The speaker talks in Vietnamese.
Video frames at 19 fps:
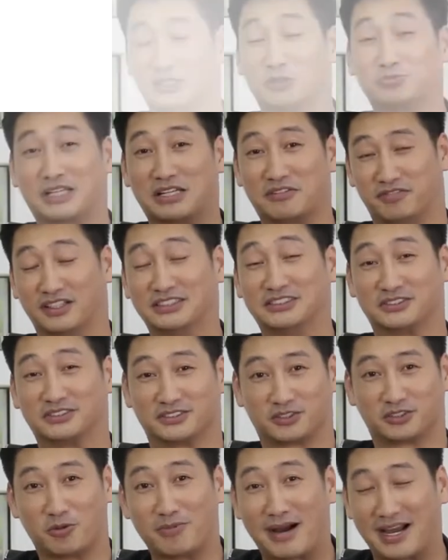Trong thành phần
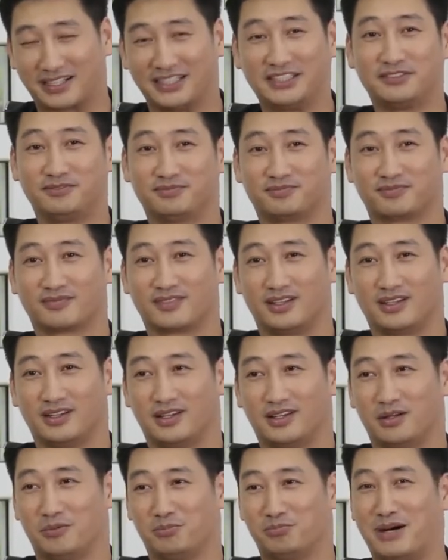có 3 kích,
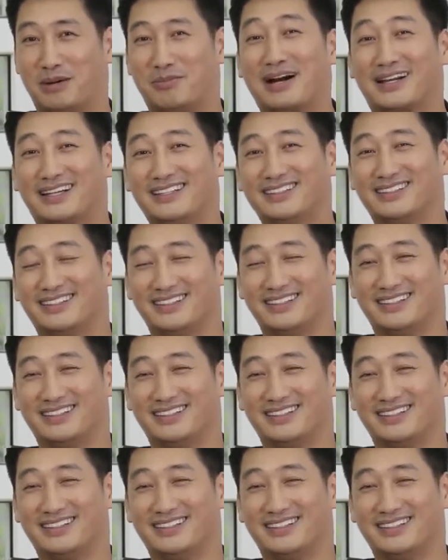mà 3 kích